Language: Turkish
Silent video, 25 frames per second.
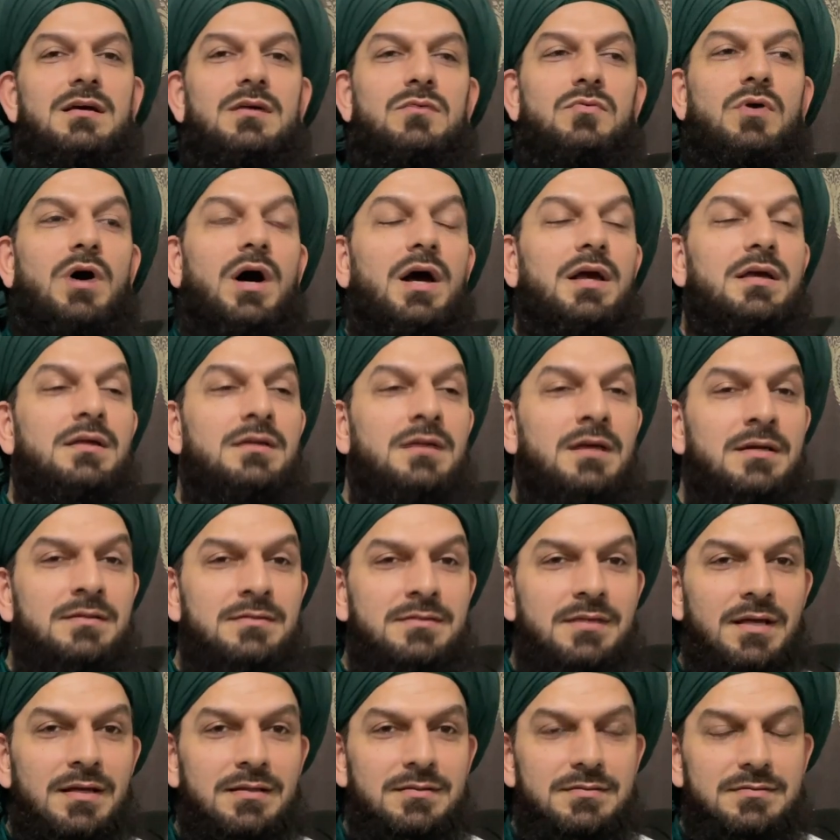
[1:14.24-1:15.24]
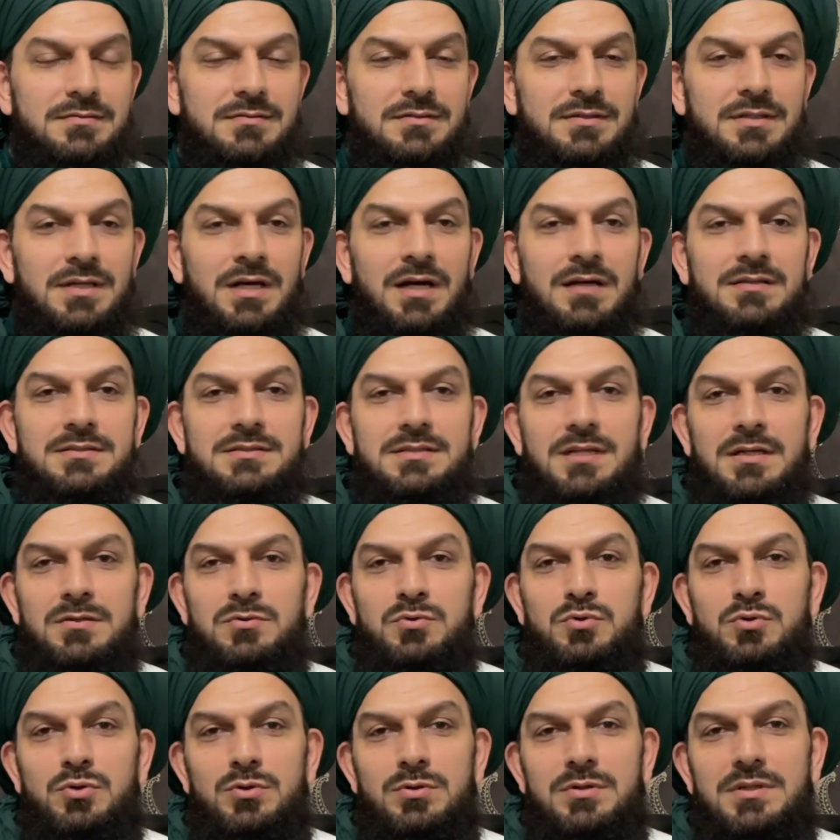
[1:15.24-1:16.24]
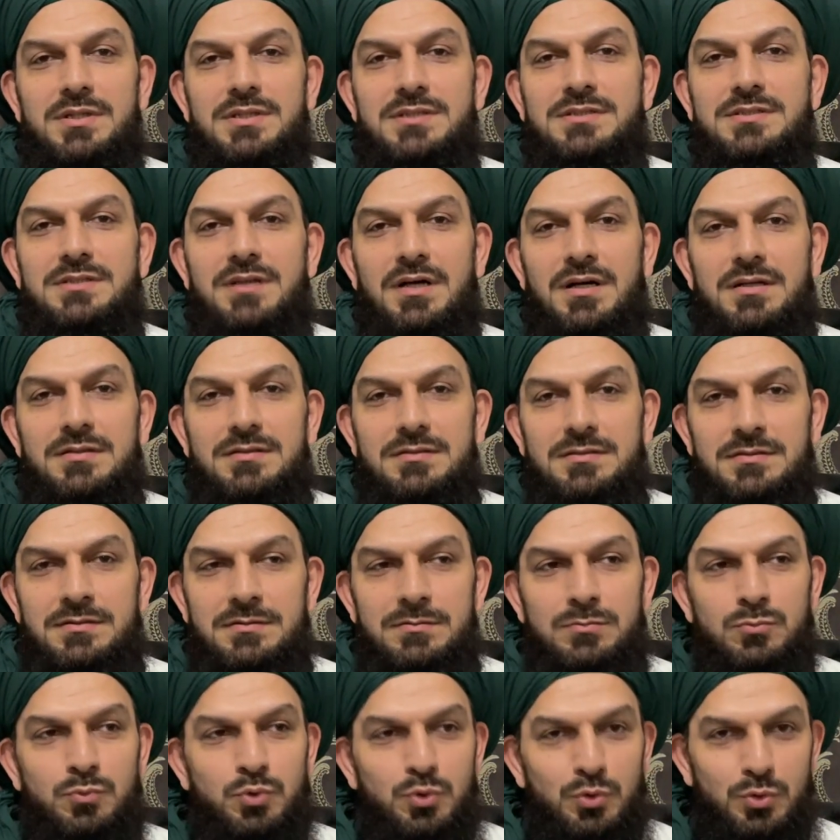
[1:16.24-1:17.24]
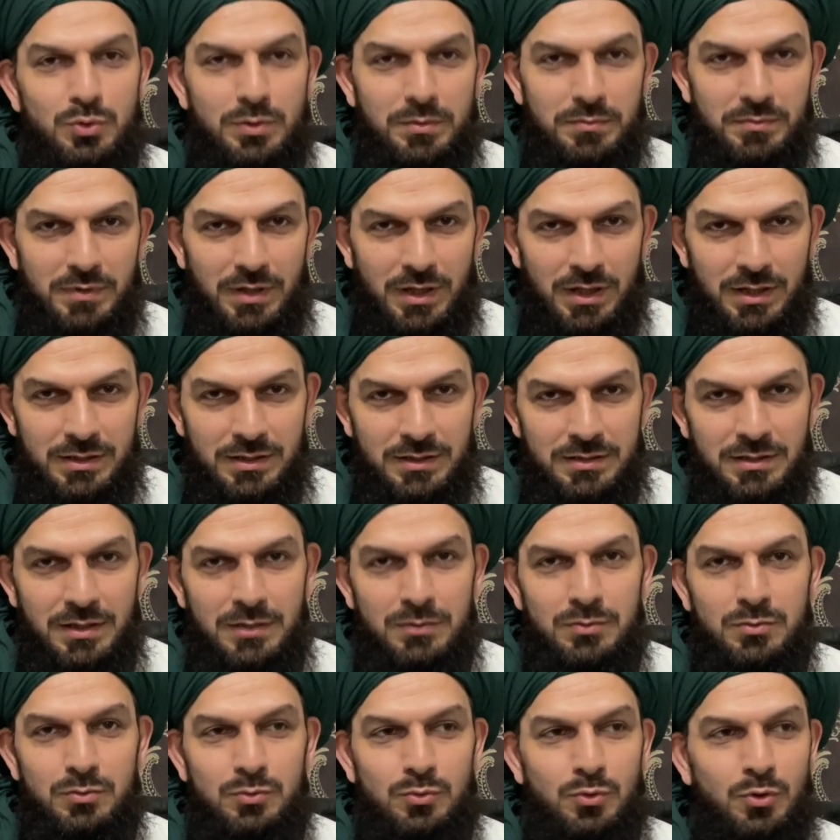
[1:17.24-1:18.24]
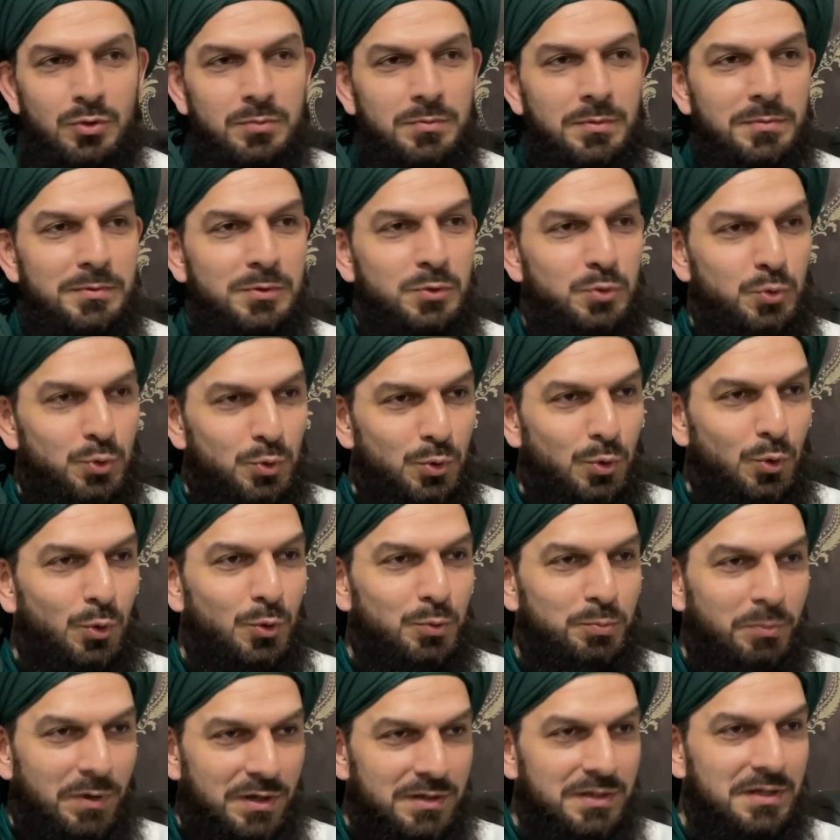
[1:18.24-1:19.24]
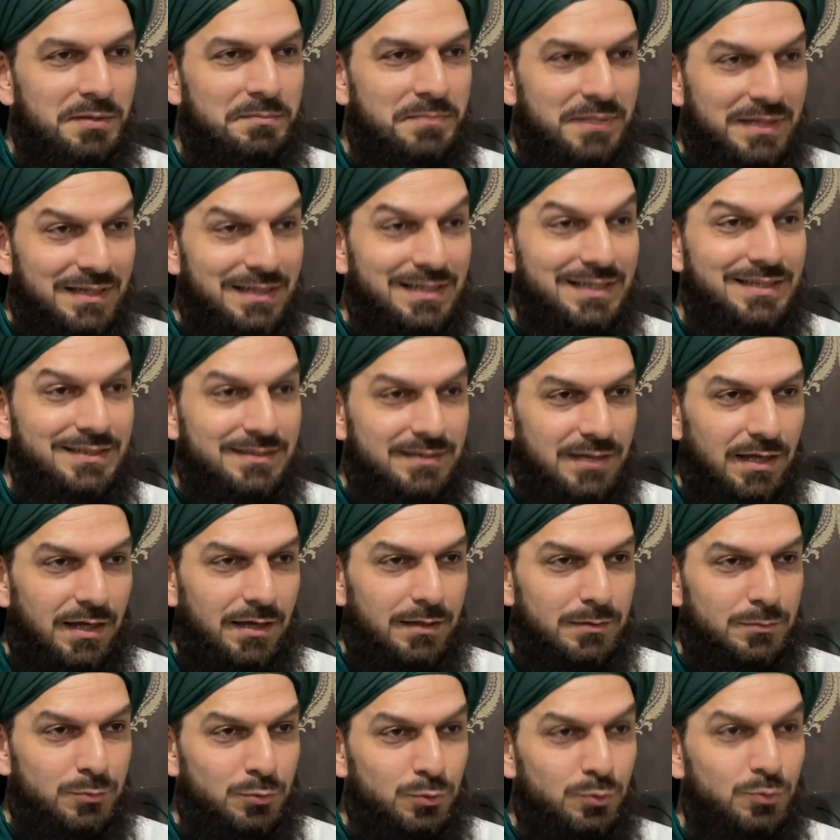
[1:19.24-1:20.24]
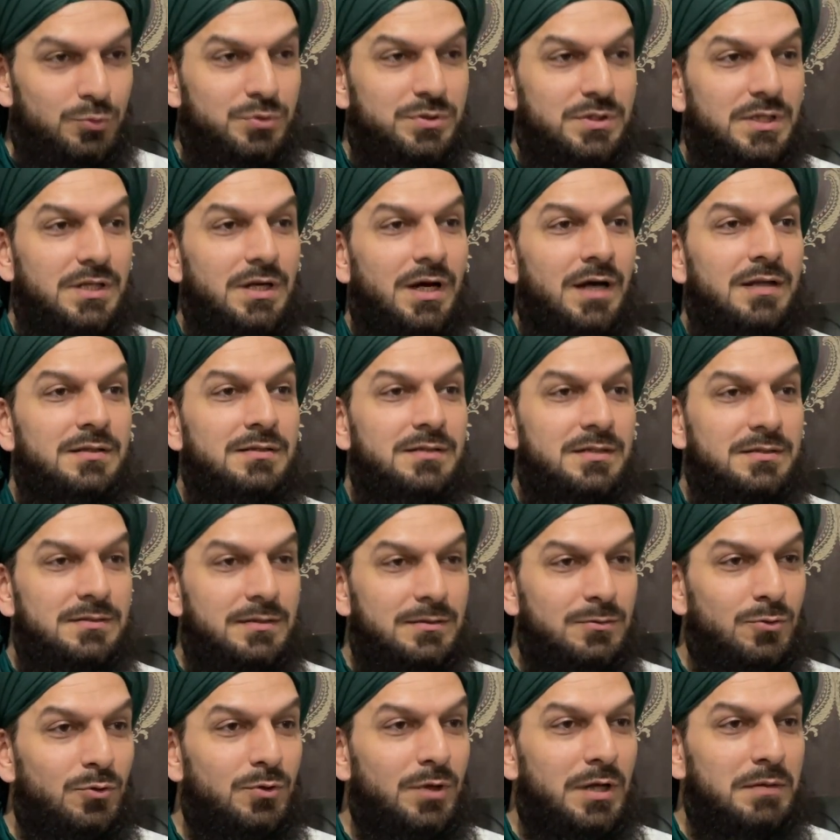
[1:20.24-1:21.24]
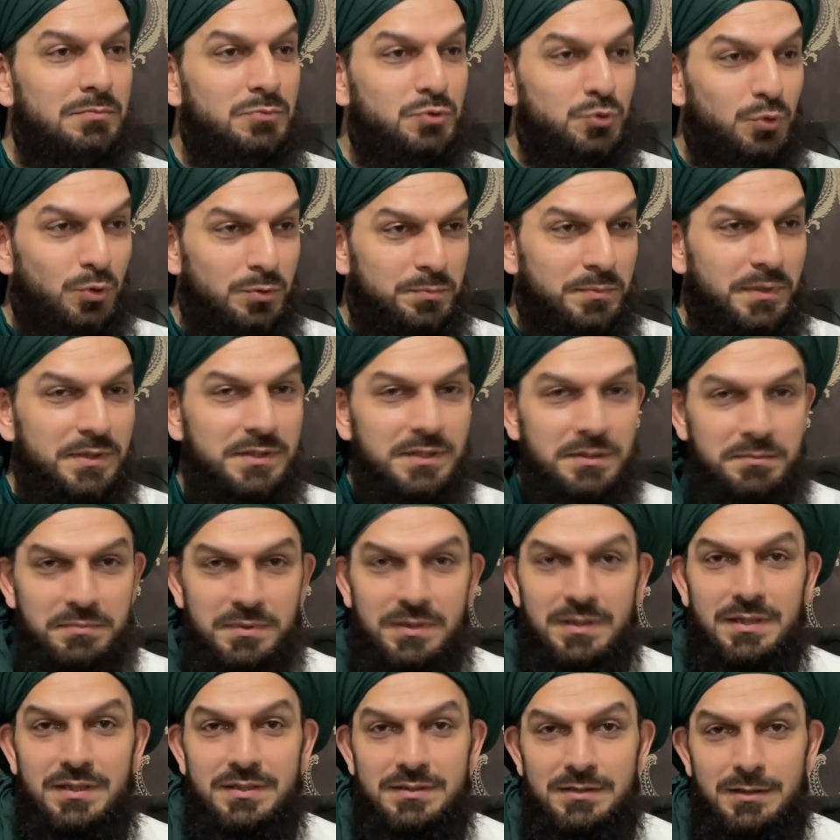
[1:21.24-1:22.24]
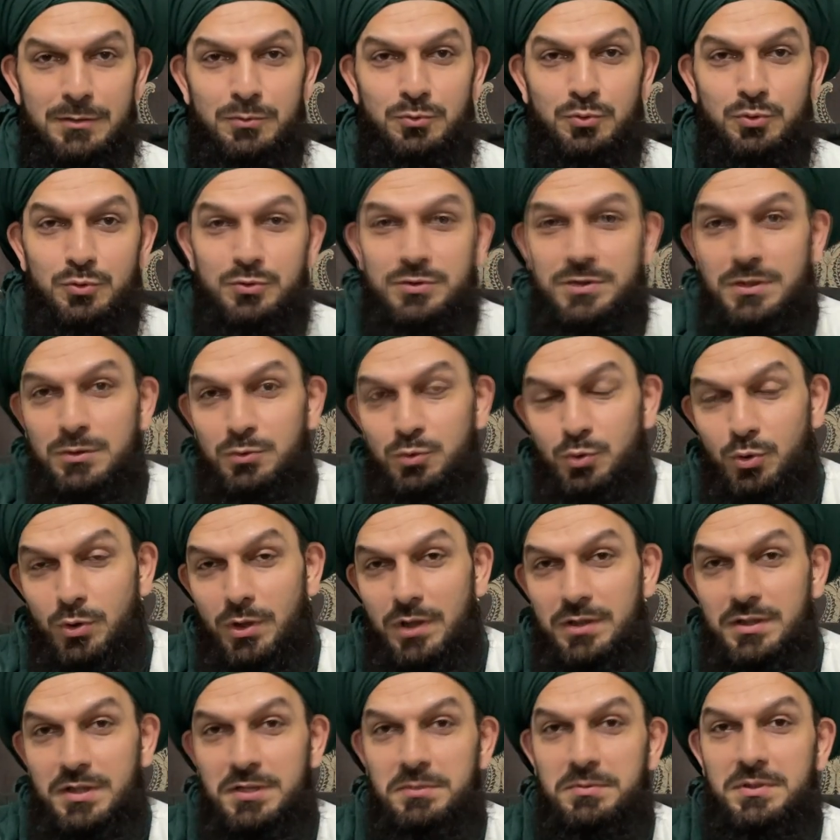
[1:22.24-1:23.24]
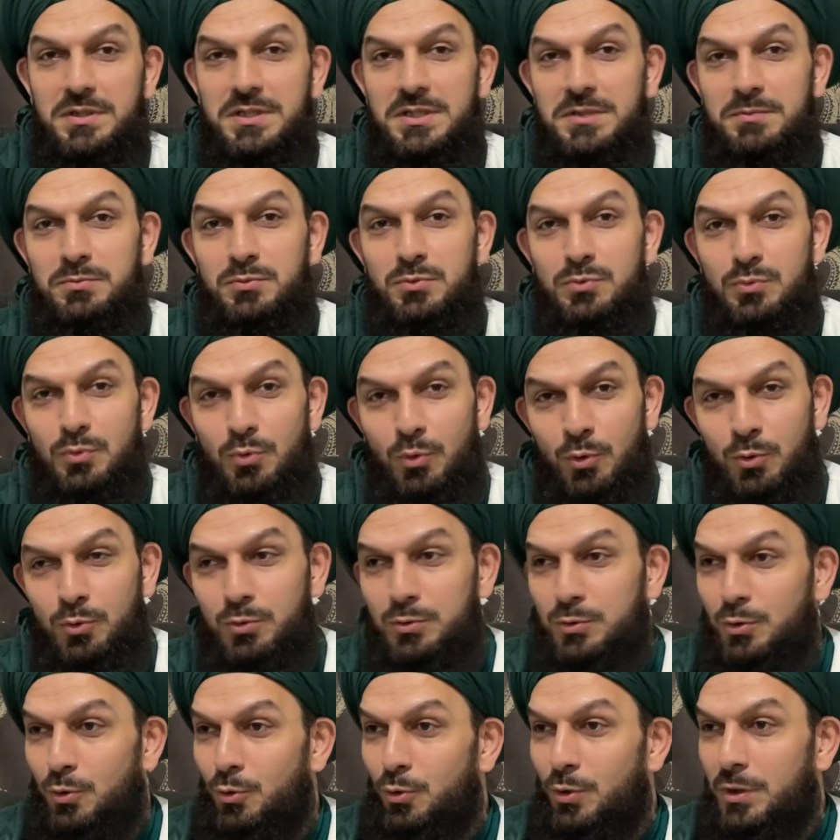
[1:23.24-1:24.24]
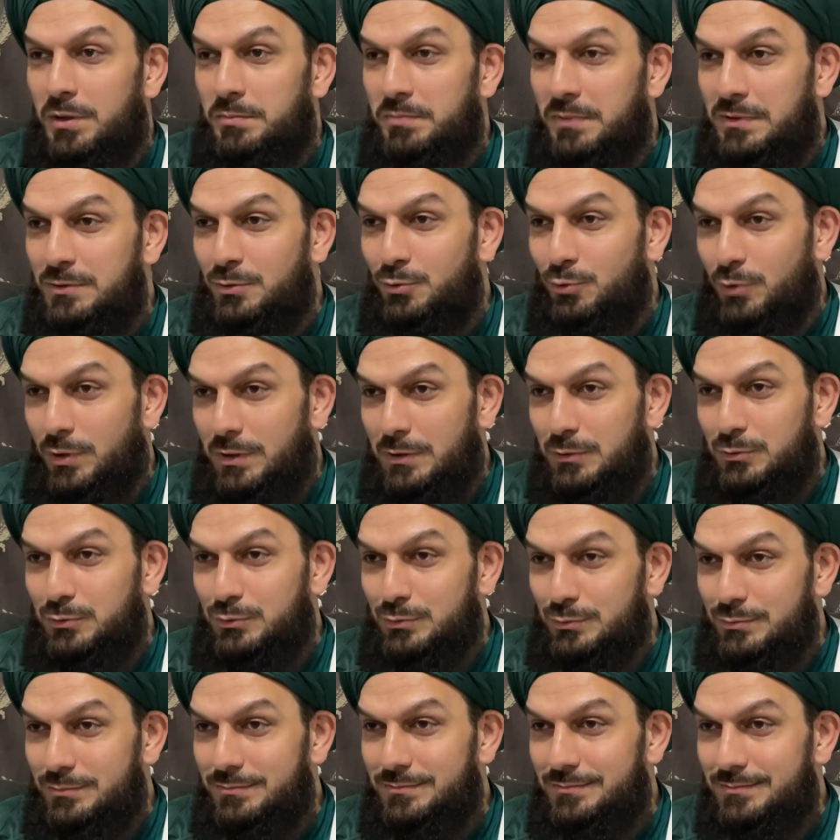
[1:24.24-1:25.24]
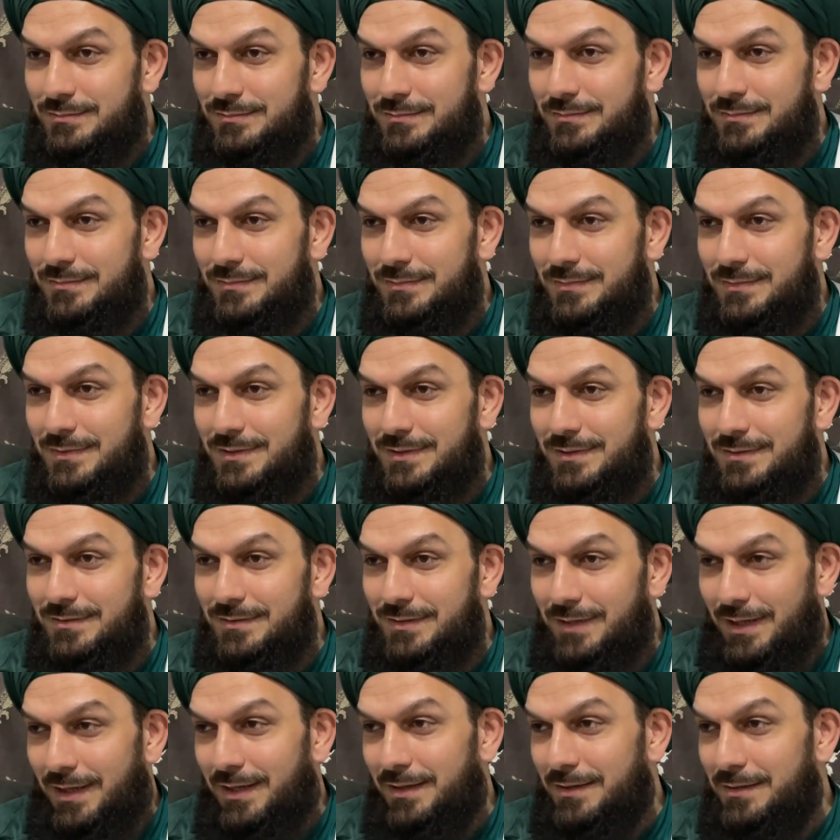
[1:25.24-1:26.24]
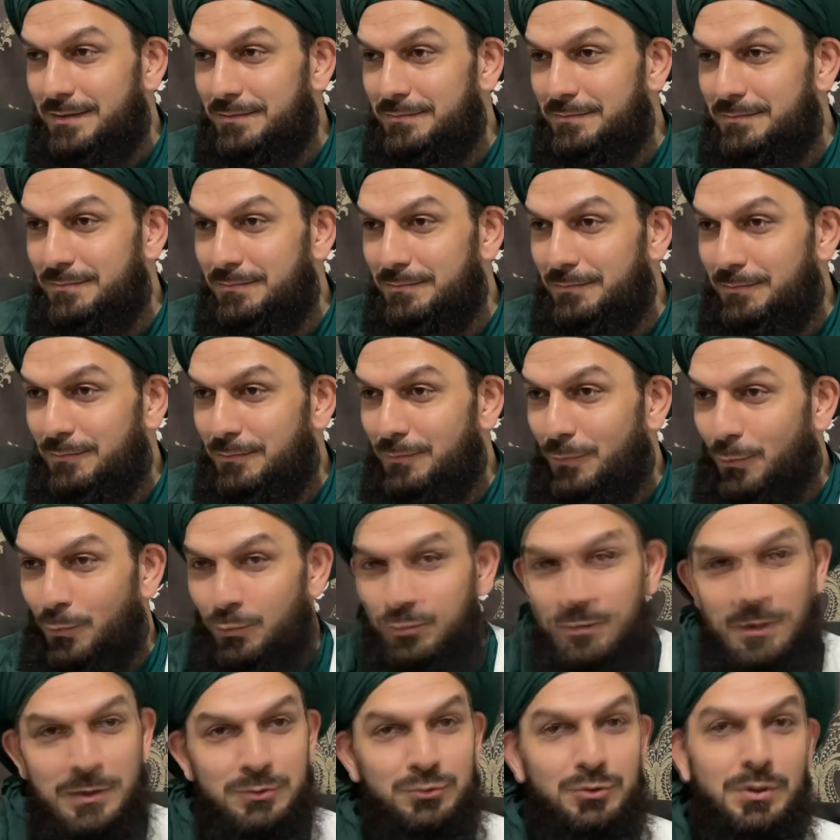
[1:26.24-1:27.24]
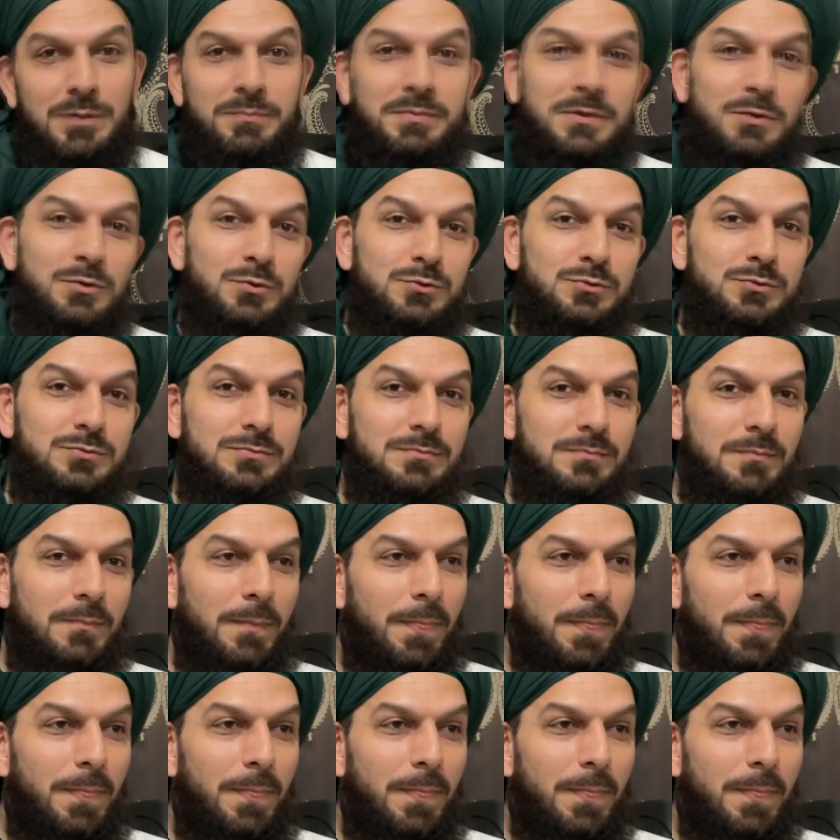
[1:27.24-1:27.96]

Ve ayrıyetten ya sen Türk lisanının, Türk anadan doğma bir Türk olmanla birlikte, Türkçeyi annenden öğrenmiş olmanla birlikte Türkçenin kurallarını bile gidip okulda öğretmenden öğreniyorsun. Yani ondan sonra biliyorsun.